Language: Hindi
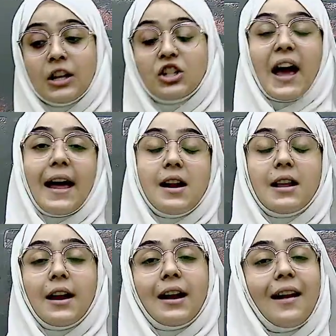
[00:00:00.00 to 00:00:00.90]
चैनल
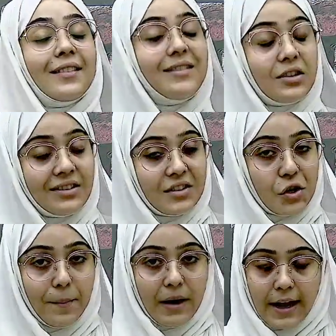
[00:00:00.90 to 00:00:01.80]
की क्लासेस
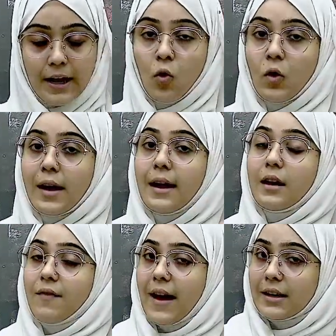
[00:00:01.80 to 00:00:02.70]
डिस्टर्ब नहीं होंगी
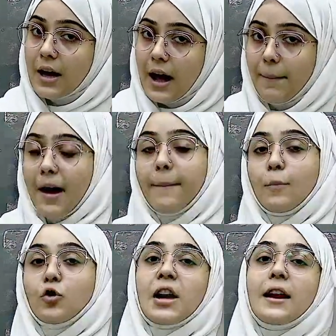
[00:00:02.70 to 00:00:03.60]
इनफैक्ट अब
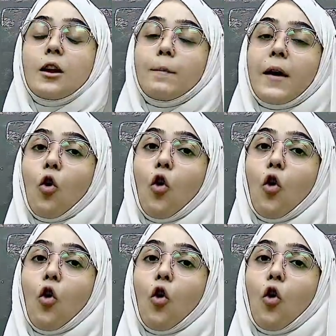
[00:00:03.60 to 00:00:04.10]
आपको चैनल पे